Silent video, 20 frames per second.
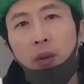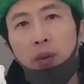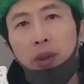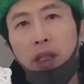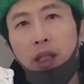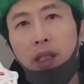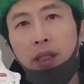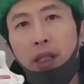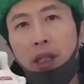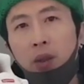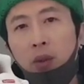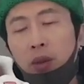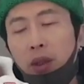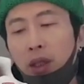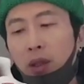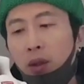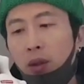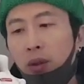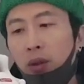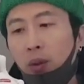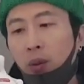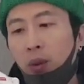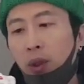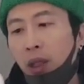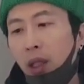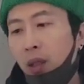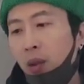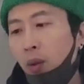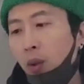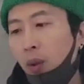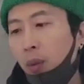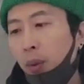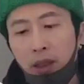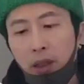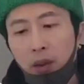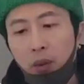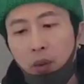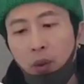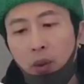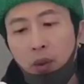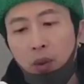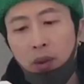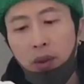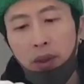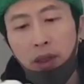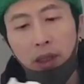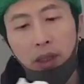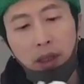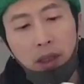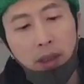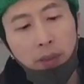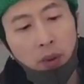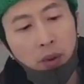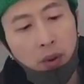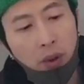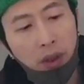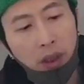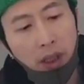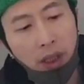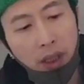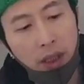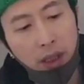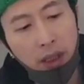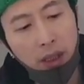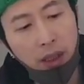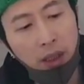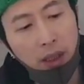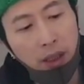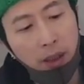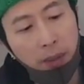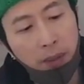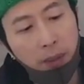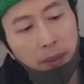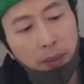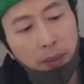소재가 사용된 거는 동일하고 그리고 이 기본적인 이